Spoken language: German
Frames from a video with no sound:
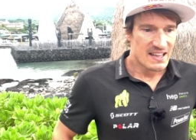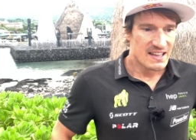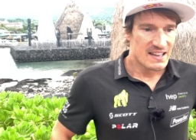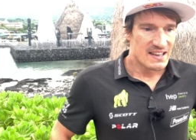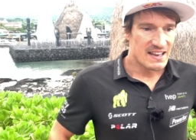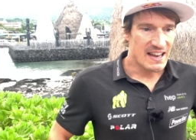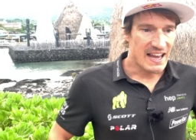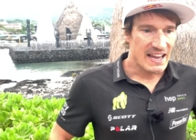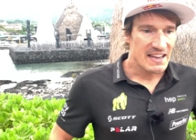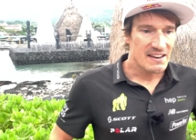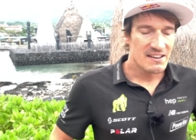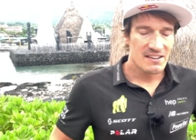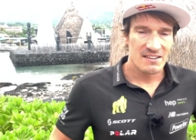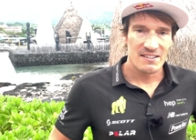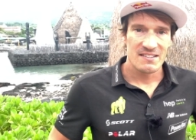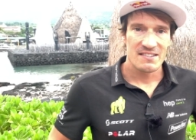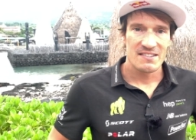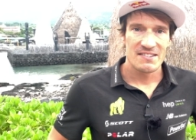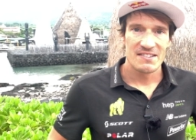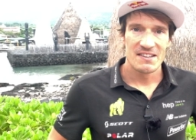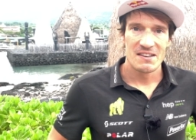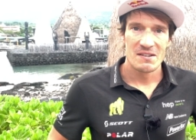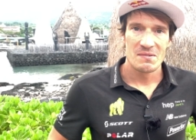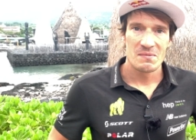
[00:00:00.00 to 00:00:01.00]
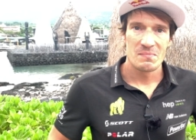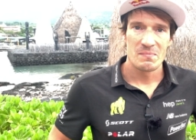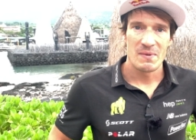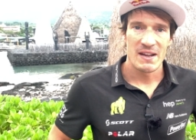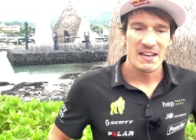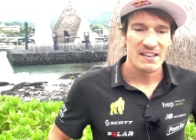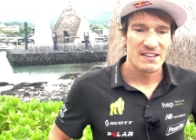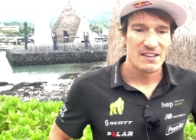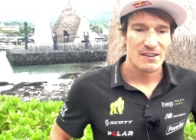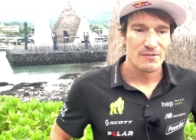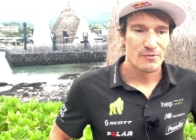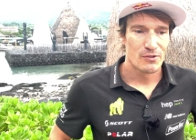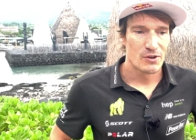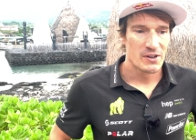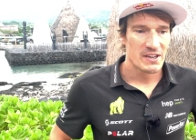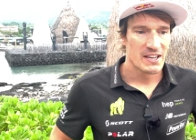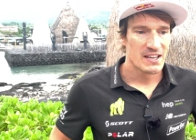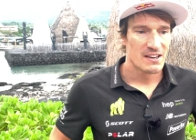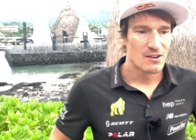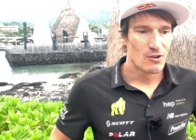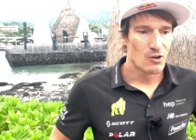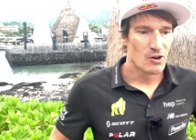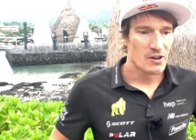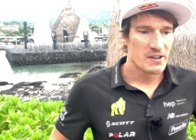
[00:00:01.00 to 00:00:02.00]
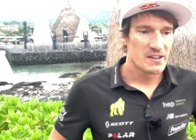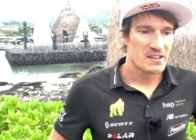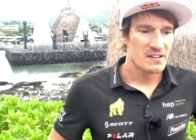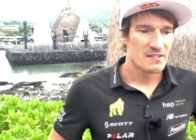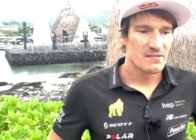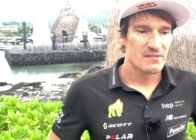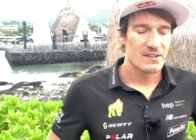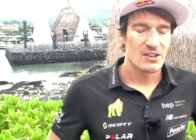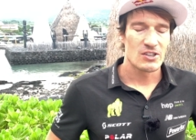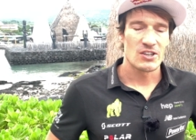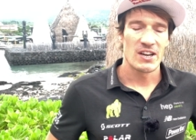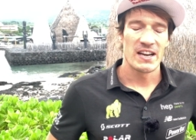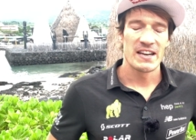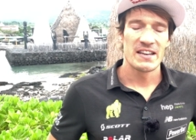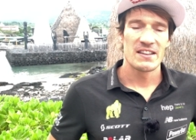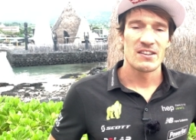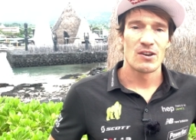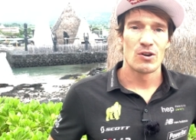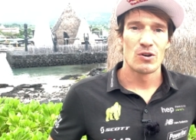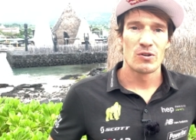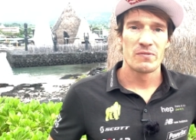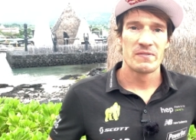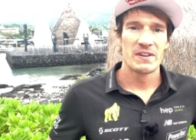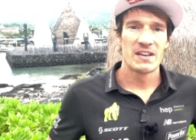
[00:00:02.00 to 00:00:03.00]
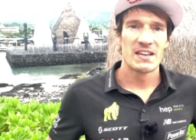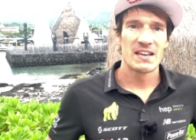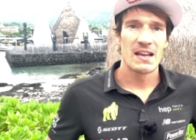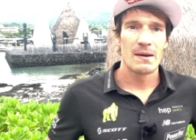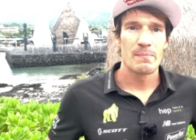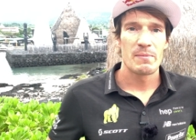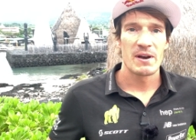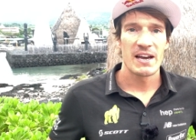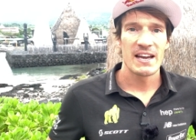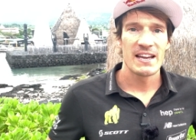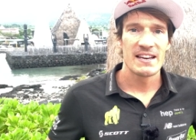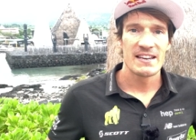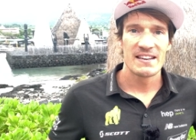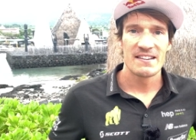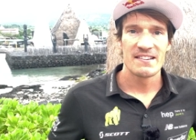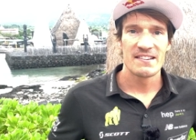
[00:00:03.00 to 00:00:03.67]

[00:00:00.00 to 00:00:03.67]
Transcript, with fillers: Leider sind manche von den Leuten wahrscheinlich auch wieder dabei, die